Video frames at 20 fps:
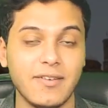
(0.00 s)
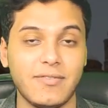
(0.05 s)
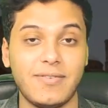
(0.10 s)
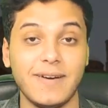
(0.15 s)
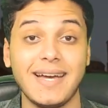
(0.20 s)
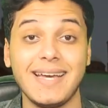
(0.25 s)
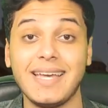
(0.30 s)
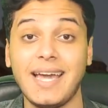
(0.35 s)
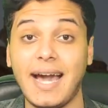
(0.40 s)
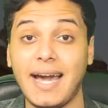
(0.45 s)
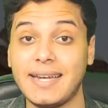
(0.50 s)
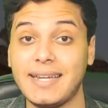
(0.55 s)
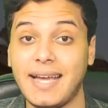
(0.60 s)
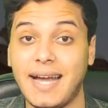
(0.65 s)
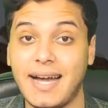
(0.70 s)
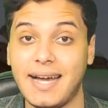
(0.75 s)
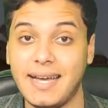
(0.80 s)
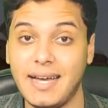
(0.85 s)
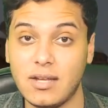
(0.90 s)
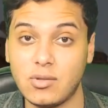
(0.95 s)
فيعني
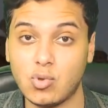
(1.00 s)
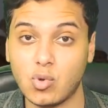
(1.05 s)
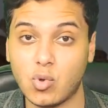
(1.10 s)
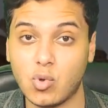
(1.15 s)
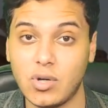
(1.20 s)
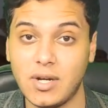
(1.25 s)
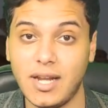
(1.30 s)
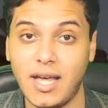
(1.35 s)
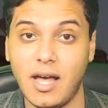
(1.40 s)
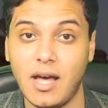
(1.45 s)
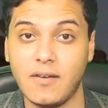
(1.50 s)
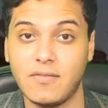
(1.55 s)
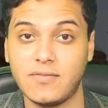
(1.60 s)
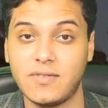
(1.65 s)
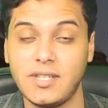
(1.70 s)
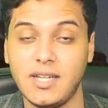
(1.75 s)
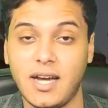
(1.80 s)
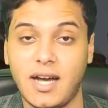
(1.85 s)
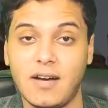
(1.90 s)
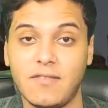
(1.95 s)
حياته كلها
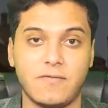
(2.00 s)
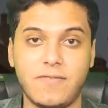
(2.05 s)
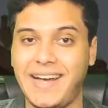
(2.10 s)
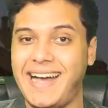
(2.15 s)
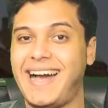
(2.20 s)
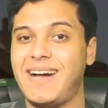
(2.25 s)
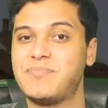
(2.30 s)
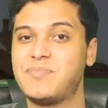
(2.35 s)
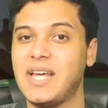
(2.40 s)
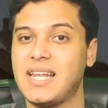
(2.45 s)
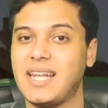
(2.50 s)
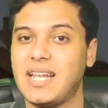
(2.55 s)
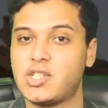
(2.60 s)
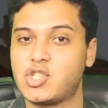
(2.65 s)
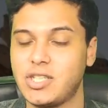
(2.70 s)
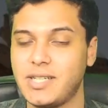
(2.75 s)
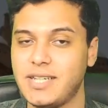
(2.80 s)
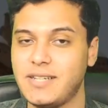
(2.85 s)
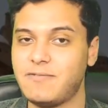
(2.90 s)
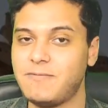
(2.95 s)
فضيحه فعبد الله
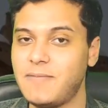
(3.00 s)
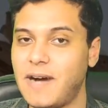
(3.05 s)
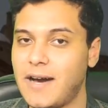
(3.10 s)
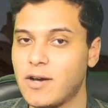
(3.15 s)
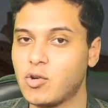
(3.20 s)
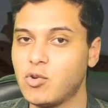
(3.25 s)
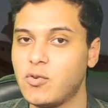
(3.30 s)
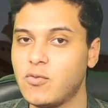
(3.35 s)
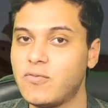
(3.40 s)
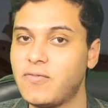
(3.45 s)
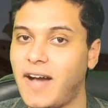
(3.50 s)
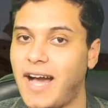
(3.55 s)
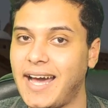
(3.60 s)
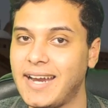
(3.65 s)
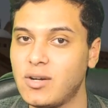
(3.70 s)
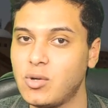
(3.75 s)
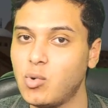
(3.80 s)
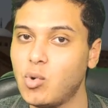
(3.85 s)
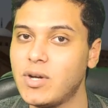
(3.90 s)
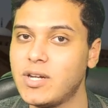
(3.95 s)
الشريف معروف
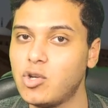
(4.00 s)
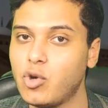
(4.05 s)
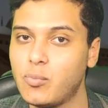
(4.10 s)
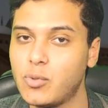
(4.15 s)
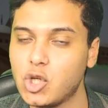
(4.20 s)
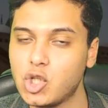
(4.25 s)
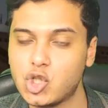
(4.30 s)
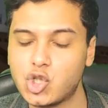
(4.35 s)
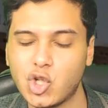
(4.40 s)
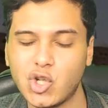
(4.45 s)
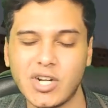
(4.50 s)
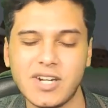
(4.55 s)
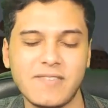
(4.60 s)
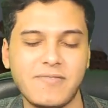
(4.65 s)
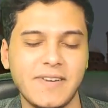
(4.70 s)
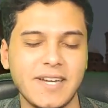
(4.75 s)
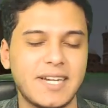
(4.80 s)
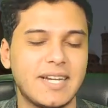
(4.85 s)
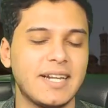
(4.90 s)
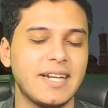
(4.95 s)
عنه انه بينشر
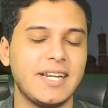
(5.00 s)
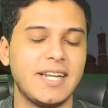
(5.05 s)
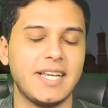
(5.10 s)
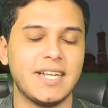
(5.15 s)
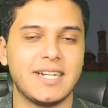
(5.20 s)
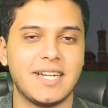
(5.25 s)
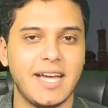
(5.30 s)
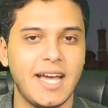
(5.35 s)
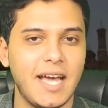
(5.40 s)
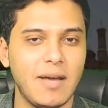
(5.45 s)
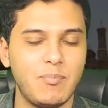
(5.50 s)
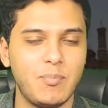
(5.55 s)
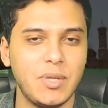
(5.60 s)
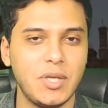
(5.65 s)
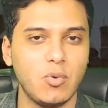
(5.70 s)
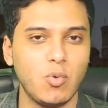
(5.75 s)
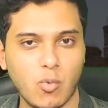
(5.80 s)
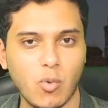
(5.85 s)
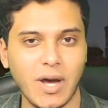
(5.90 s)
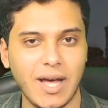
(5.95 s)
الفكر
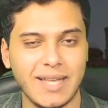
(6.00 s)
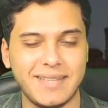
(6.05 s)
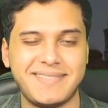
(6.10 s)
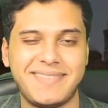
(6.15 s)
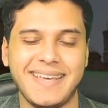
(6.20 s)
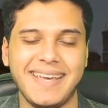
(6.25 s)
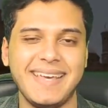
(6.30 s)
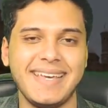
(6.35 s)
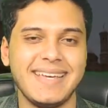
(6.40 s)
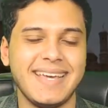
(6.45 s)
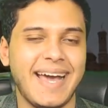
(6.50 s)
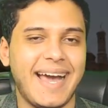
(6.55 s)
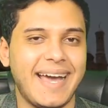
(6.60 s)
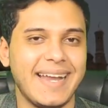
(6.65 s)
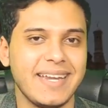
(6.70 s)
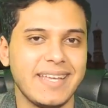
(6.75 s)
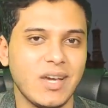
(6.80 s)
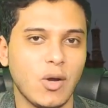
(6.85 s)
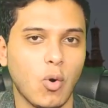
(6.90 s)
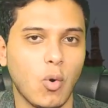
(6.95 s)
الارهابي وقد ايه
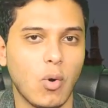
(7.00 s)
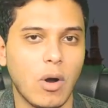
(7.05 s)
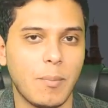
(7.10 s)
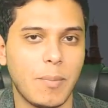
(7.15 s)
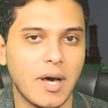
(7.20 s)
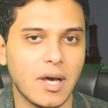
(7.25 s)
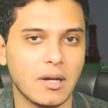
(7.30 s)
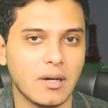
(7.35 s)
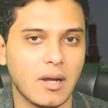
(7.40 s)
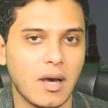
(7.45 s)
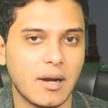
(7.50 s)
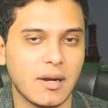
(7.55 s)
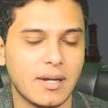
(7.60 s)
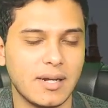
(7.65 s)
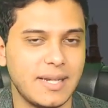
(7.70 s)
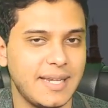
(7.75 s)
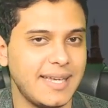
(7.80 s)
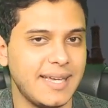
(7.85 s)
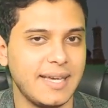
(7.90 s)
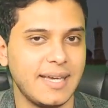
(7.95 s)
يعني هو برر
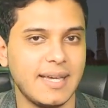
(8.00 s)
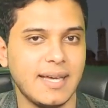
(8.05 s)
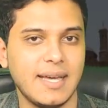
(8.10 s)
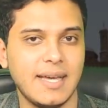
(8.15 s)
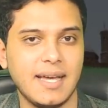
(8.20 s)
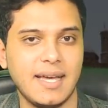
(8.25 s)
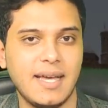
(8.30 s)
ل